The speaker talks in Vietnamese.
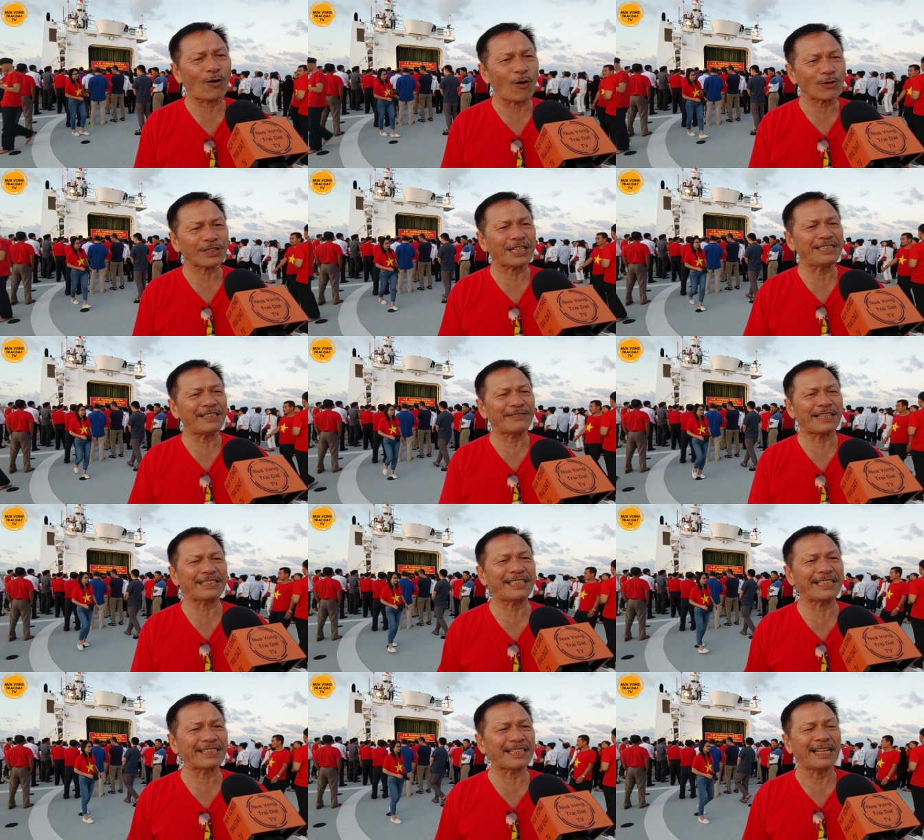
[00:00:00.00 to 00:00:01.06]
cố tình như vậy
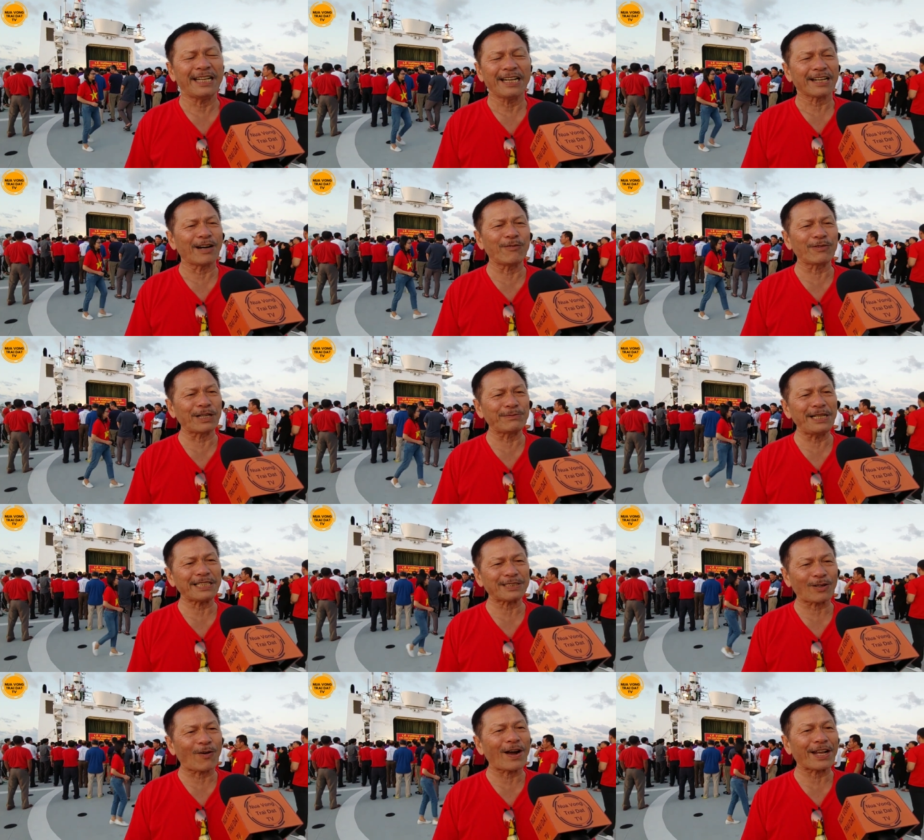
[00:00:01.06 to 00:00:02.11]
thì người ta không cần
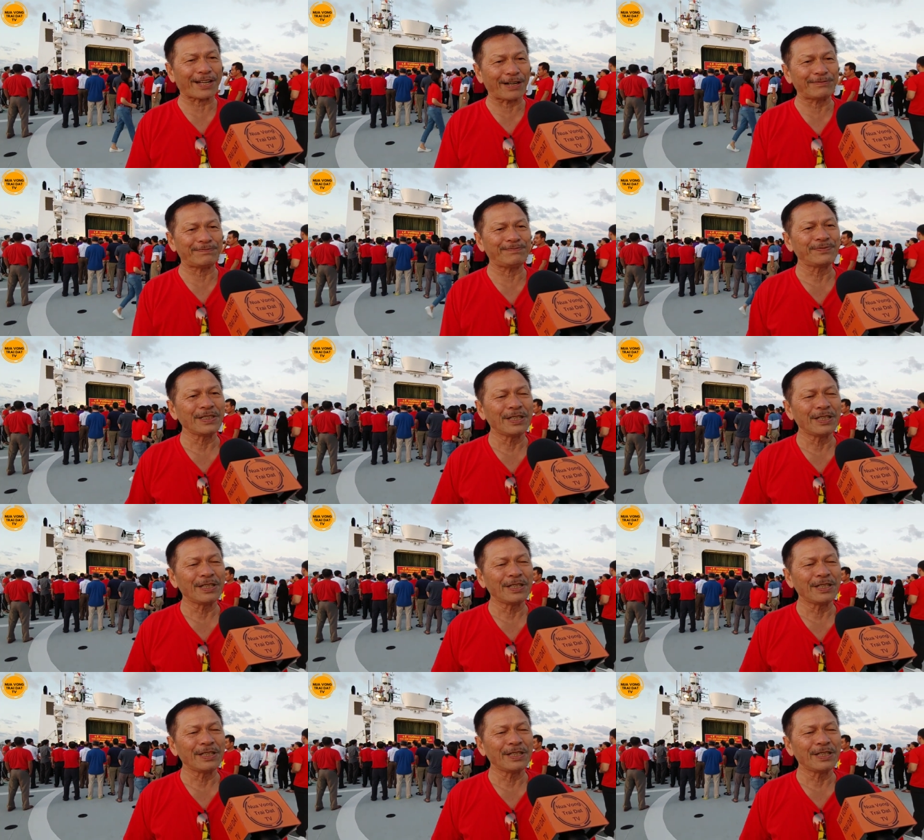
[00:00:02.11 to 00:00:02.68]
biết có ai không.